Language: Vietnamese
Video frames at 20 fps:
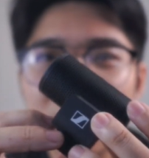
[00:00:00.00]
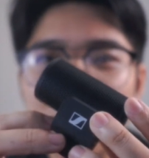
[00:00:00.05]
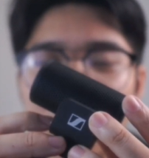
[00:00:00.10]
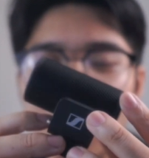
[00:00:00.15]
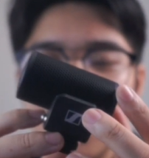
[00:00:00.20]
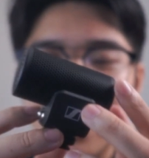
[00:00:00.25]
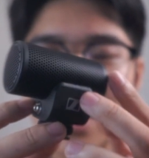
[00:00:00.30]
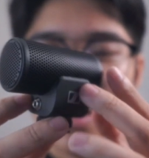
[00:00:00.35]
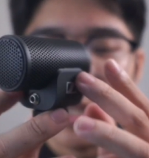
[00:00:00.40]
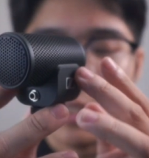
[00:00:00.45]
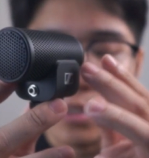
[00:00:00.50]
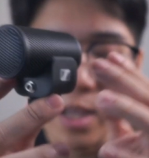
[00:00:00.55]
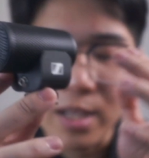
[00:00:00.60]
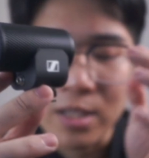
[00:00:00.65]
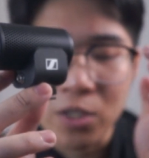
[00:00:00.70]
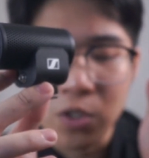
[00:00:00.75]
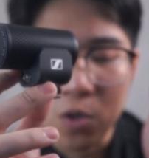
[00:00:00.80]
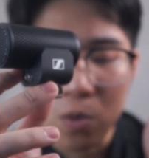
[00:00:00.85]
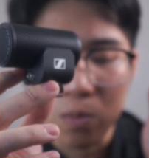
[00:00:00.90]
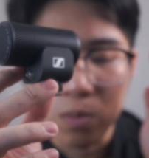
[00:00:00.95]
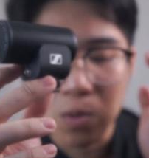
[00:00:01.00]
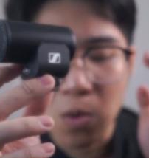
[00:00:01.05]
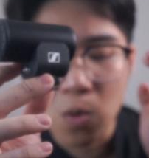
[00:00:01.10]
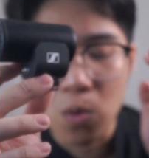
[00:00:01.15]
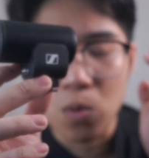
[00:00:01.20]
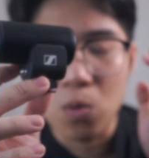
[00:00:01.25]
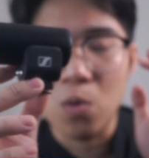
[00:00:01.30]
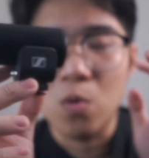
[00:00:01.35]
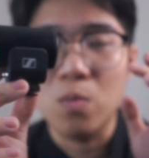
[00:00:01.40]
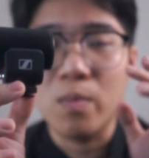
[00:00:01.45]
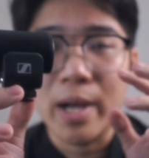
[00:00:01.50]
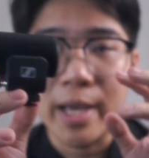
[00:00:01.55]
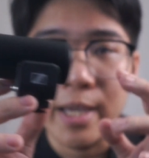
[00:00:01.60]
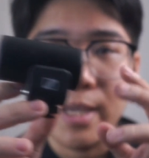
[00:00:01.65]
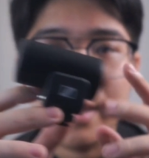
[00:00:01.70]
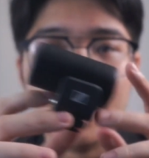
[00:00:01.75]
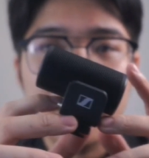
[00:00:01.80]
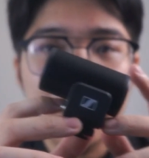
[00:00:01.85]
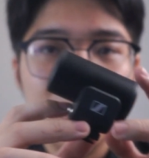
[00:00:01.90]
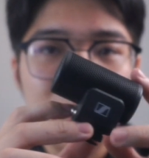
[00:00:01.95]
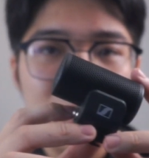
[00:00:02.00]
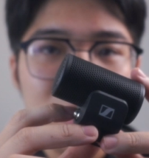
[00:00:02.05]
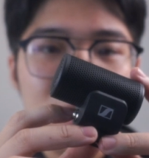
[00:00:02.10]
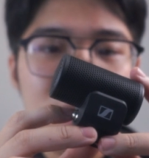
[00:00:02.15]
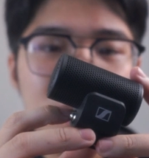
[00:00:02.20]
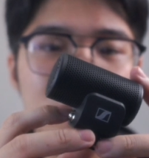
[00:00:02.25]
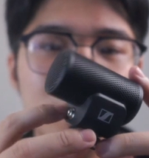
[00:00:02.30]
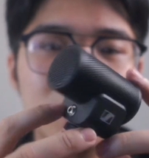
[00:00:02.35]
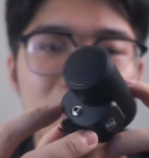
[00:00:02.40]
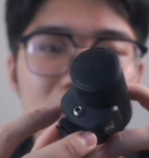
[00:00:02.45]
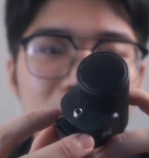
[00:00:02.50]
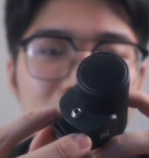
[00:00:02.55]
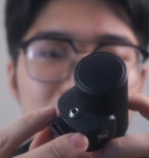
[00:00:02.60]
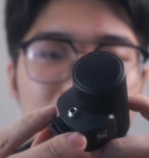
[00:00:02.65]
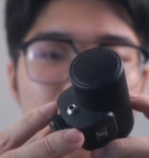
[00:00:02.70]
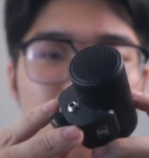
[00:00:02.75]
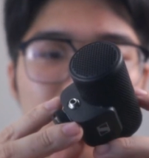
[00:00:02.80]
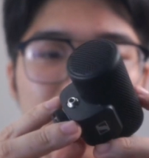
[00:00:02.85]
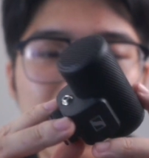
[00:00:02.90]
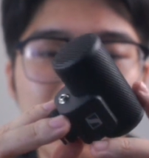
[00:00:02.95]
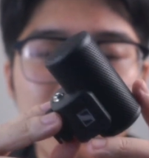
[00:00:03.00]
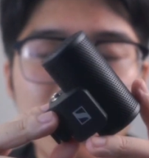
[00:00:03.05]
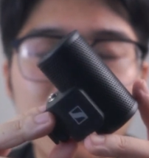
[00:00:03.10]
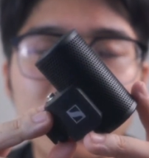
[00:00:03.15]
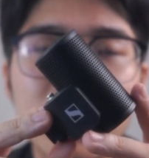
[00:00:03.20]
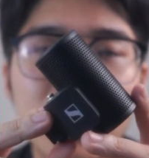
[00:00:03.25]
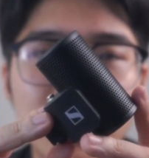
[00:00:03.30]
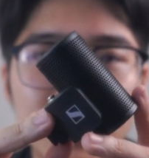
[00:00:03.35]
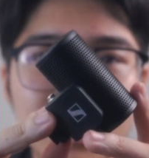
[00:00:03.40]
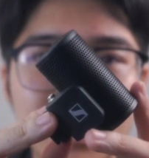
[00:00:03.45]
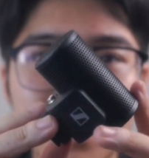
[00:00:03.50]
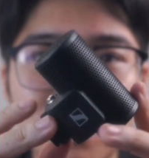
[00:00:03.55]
con này hoàn toàn sử dụng nguồn của máy uh, một pick shotgun